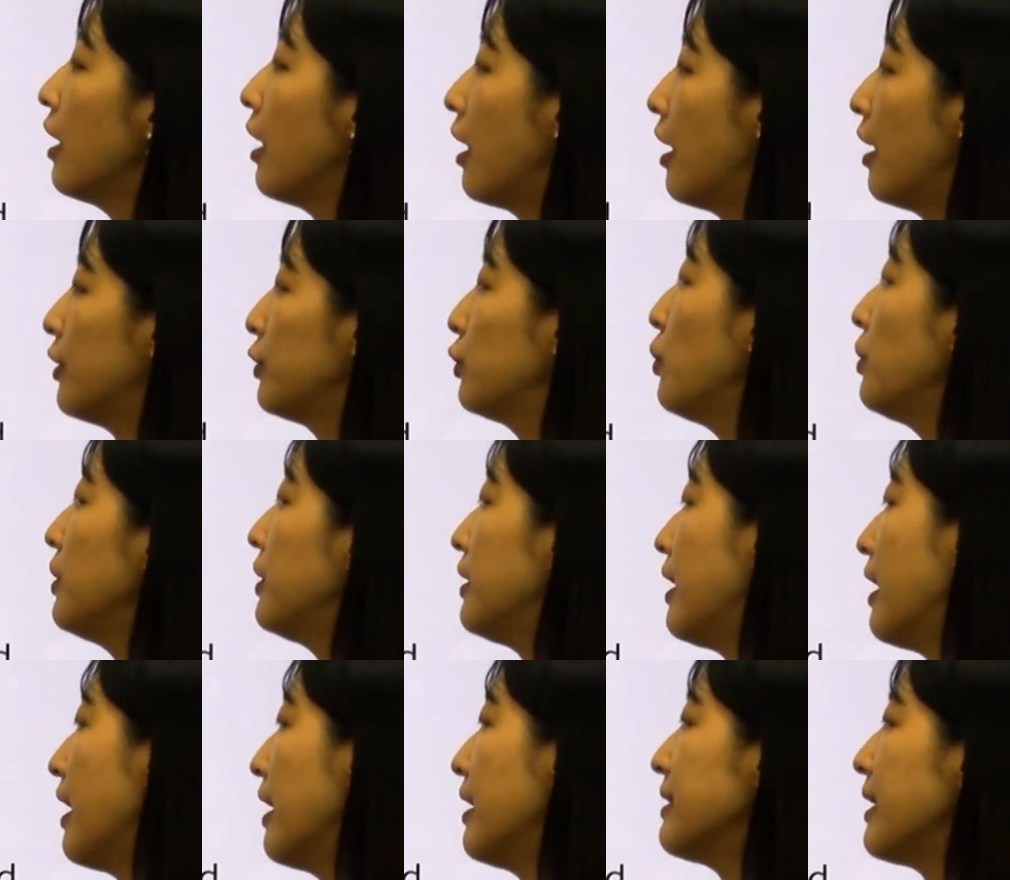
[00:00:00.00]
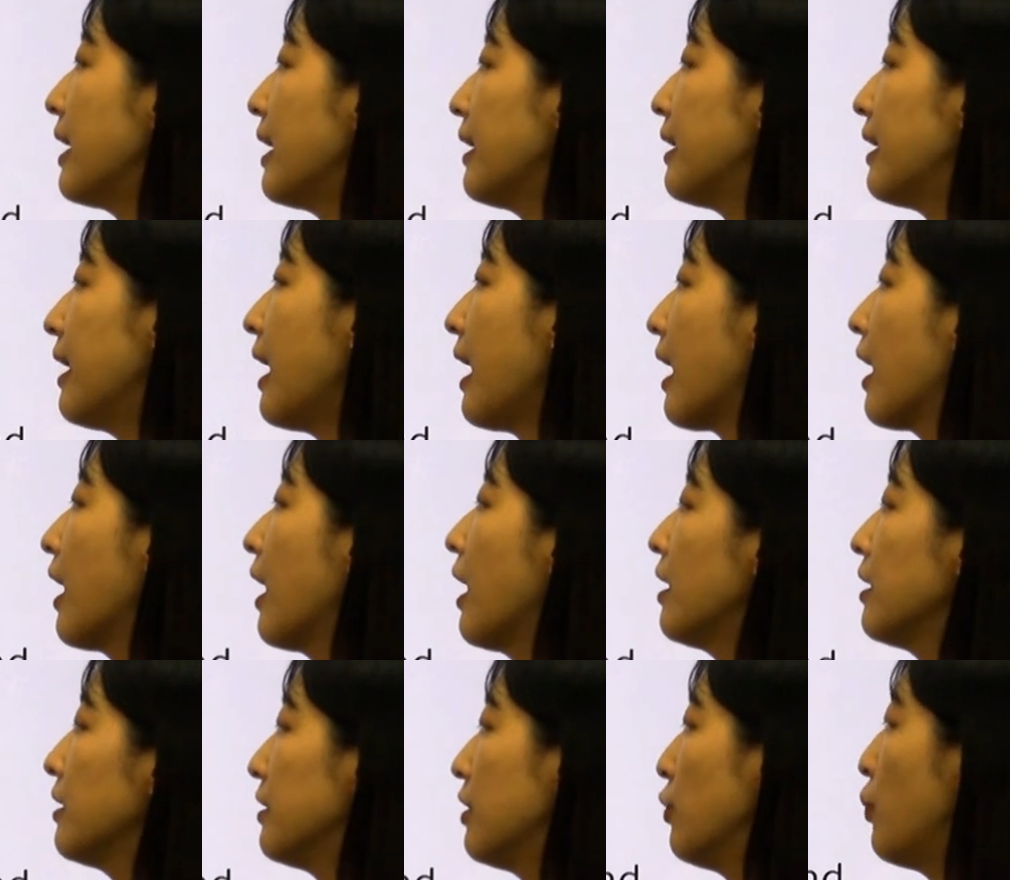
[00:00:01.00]
어, 독일의 사이에
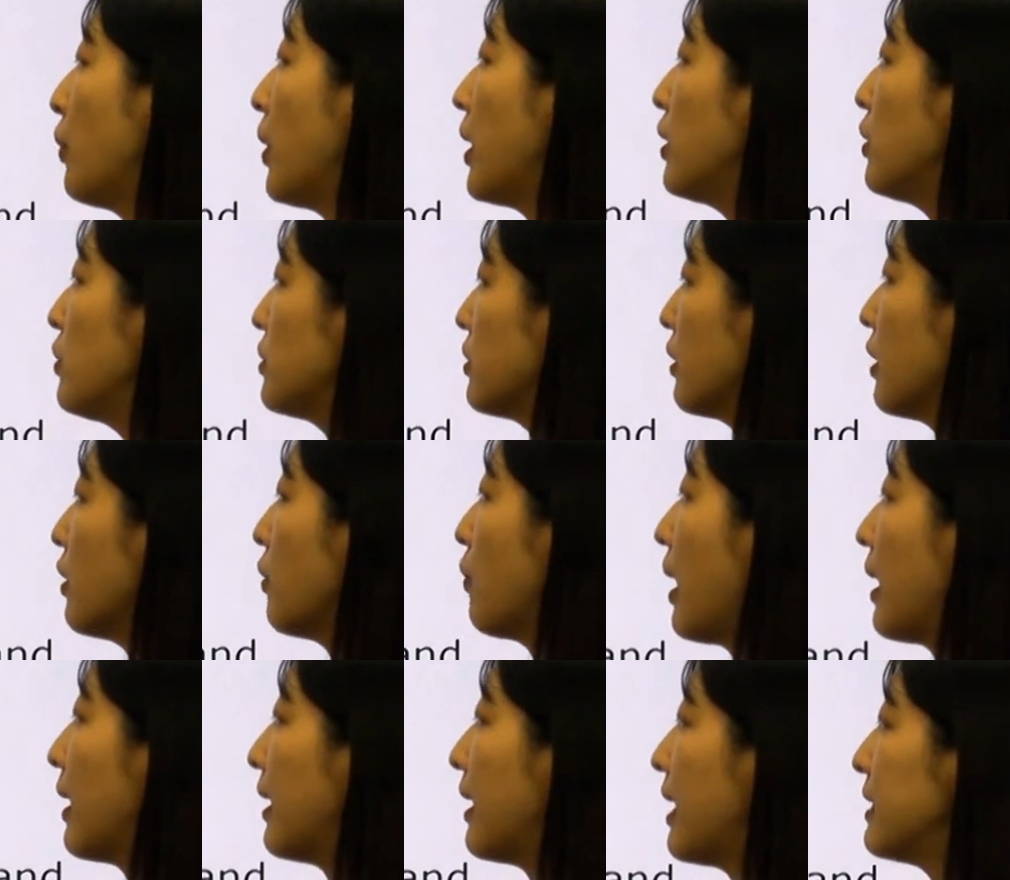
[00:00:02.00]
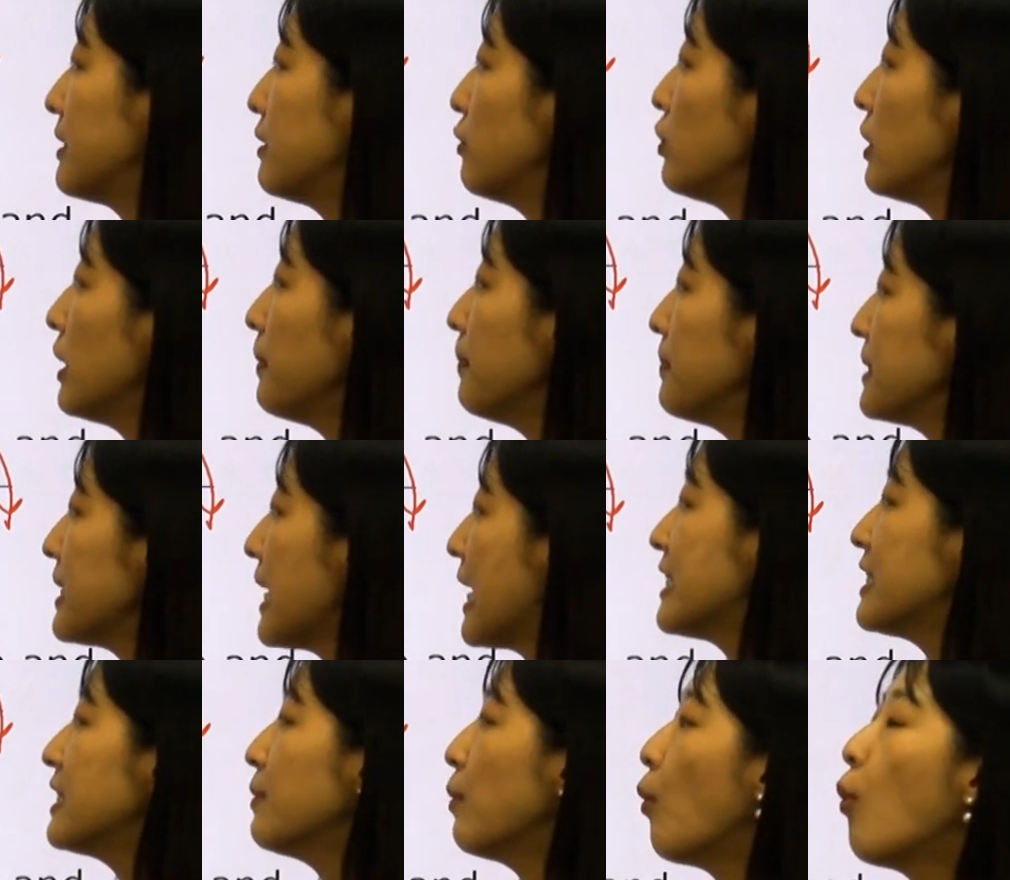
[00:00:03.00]
그런 외교적인 관계 수립
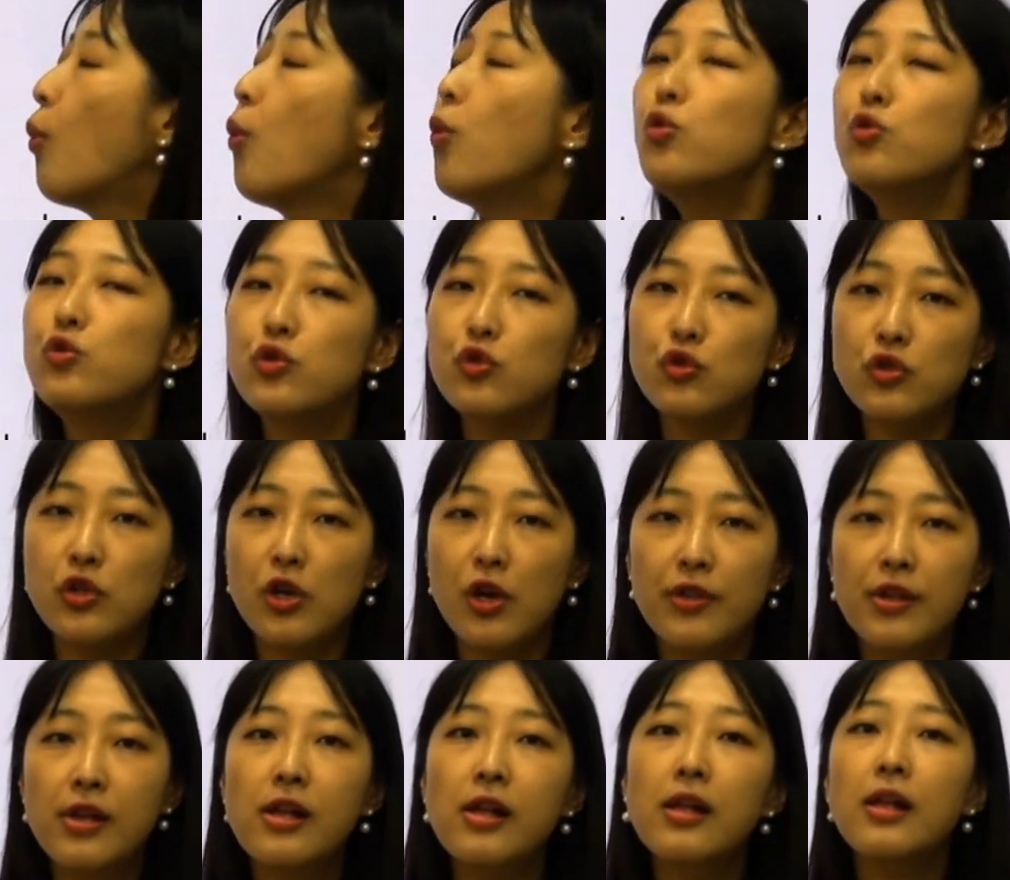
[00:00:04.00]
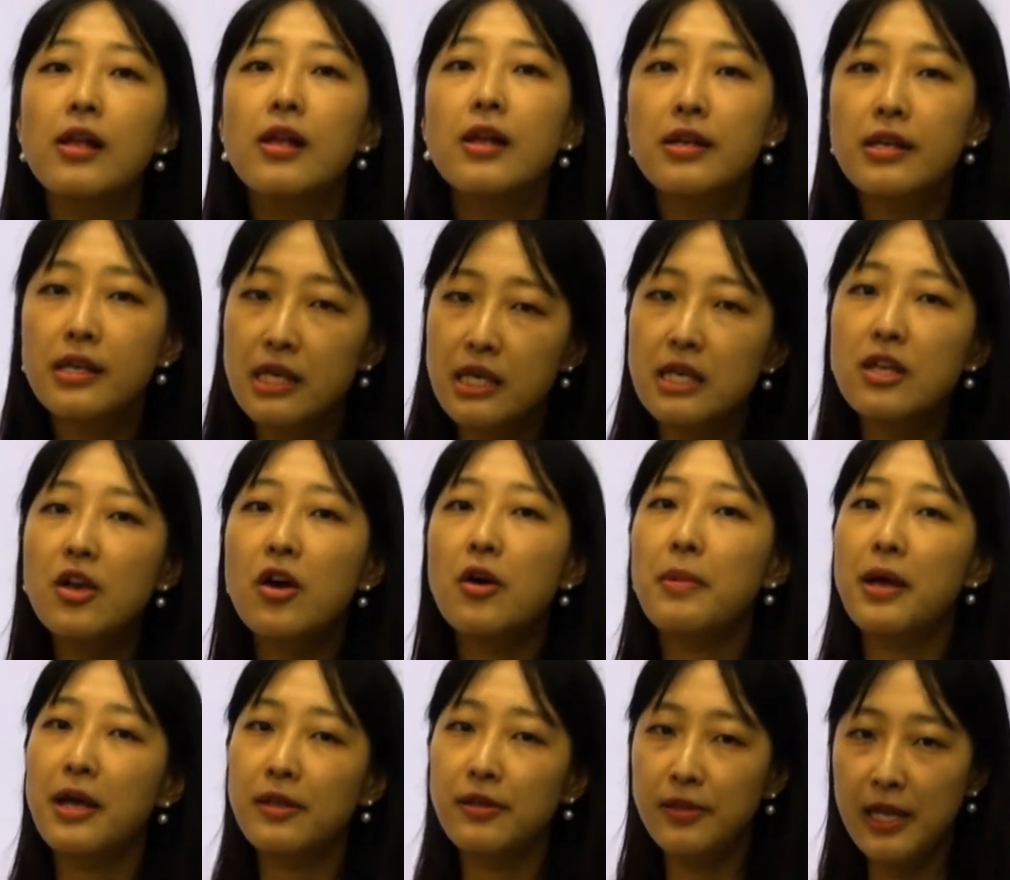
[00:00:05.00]
45주년을
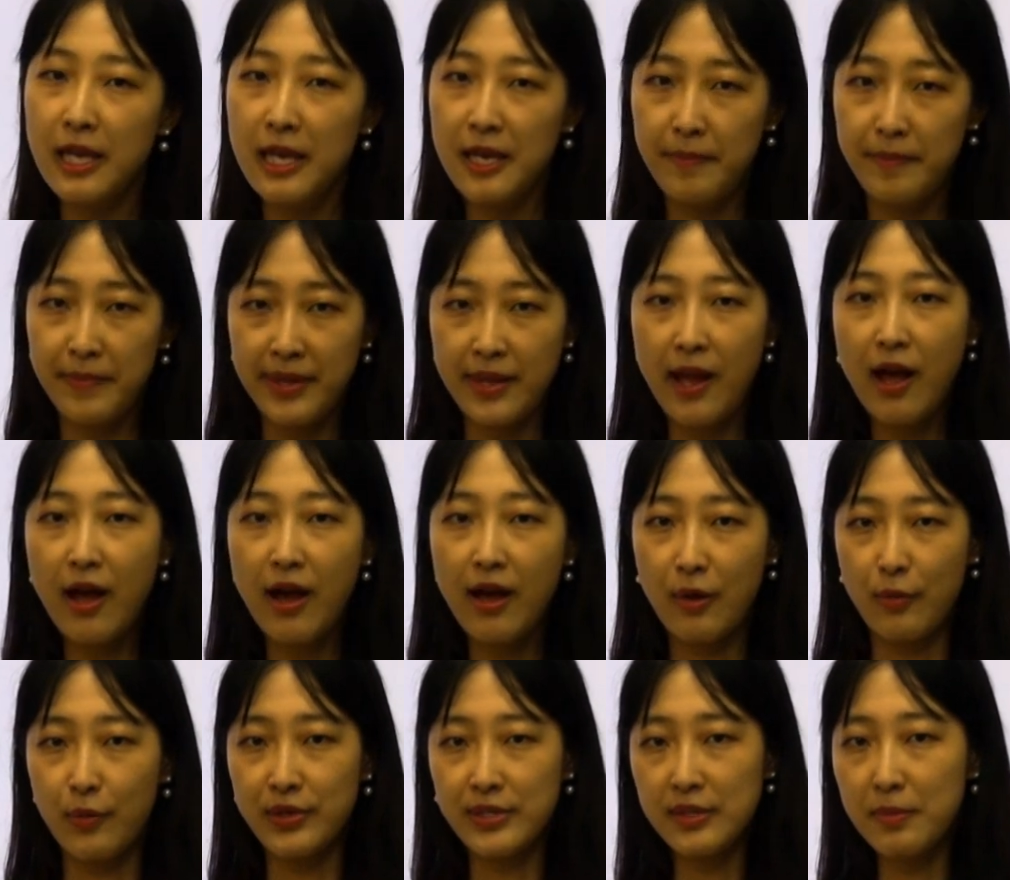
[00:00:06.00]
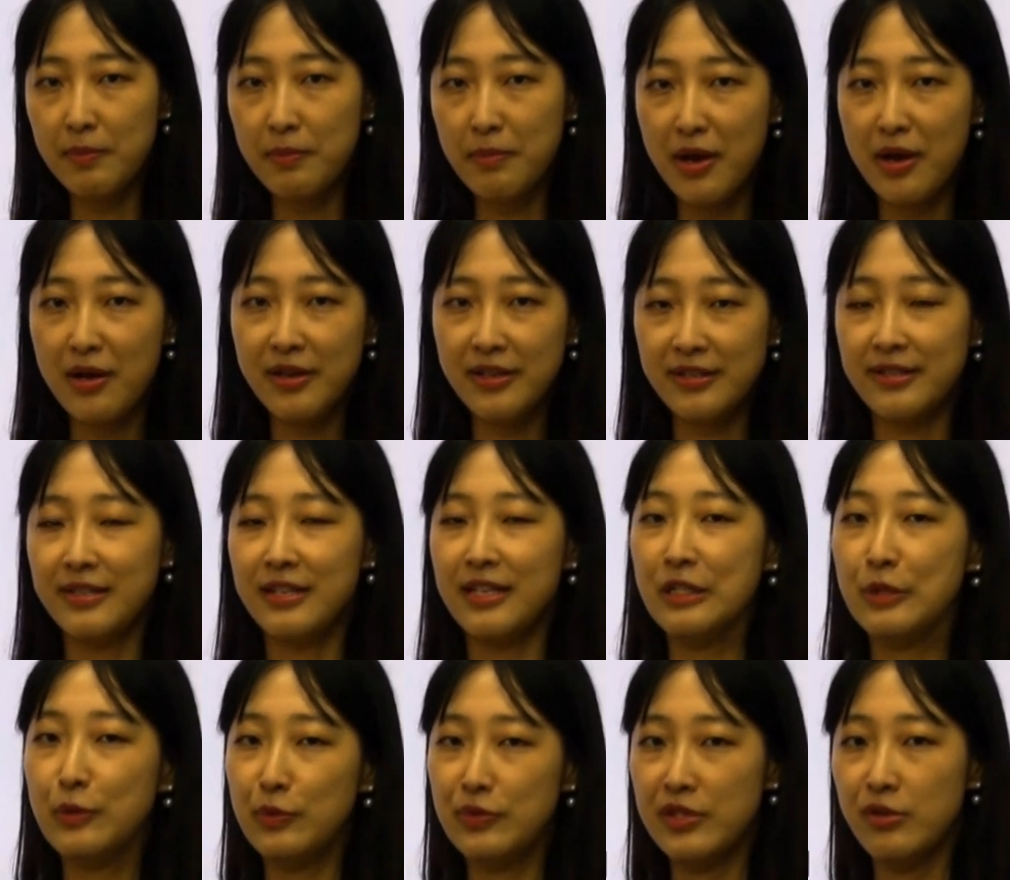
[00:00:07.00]
기념하는 해입니다. 라고 해서
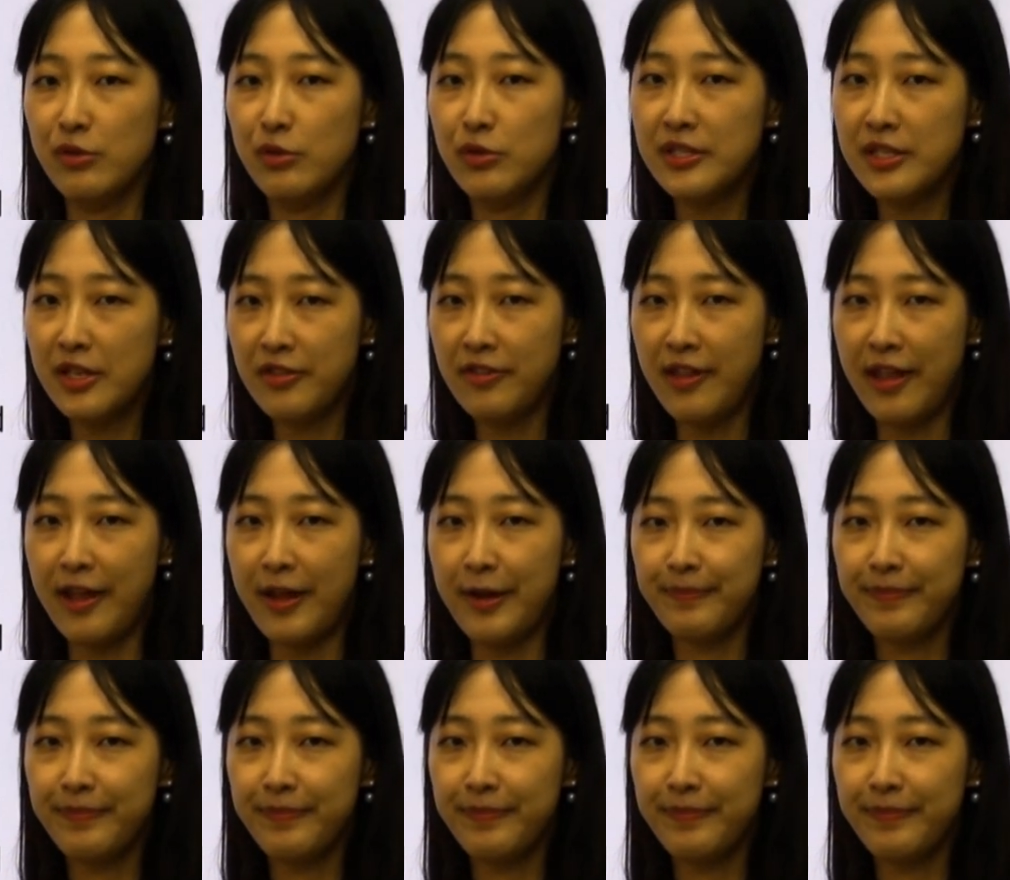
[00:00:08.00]
marks라는 동사도 쓰였네요.